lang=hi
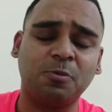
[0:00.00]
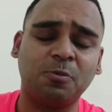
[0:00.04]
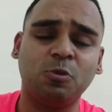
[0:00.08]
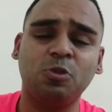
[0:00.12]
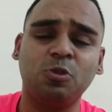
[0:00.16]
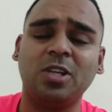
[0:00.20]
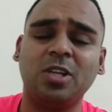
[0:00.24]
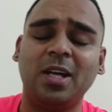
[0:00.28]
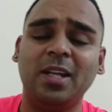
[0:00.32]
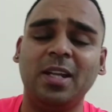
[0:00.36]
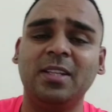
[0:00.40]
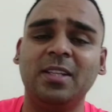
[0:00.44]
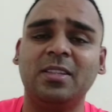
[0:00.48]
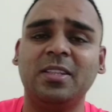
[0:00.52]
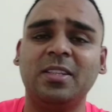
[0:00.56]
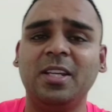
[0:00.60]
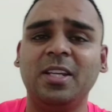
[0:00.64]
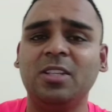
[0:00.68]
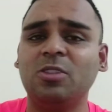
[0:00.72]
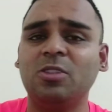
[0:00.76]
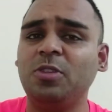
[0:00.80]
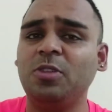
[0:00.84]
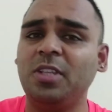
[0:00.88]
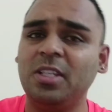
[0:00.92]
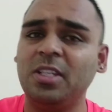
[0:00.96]
सब कुछ खा लेते
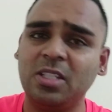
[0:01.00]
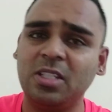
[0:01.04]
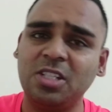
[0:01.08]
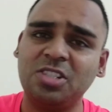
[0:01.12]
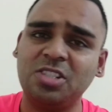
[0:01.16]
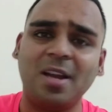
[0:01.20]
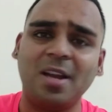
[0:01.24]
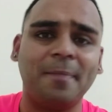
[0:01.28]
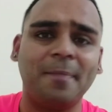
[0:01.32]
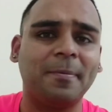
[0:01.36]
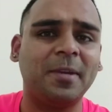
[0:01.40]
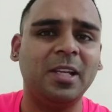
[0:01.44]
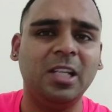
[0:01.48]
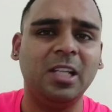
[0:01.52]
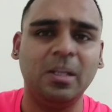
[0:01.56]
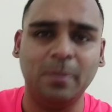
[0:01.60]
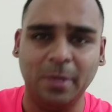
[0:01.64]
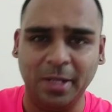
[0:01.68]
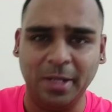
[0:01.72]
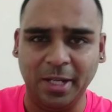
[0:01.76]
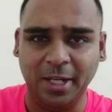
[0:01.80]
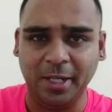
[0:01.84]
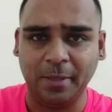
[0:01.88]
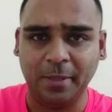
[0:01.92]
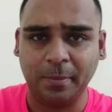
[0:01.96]
हैं तो ये देश आपके लिए
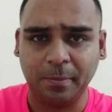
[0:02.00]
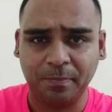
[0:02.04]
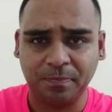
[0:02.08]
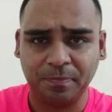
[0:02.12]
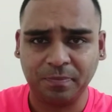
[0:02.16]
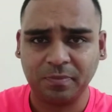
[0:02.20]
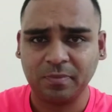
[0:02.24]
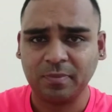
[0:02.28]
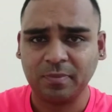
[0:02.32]
बना है